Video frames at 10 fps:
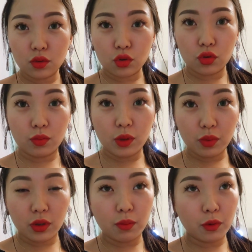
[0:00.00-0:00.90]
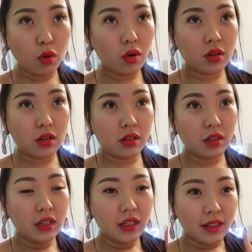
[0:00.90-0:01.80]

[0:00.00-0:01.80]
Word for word: то, что мне было плохо,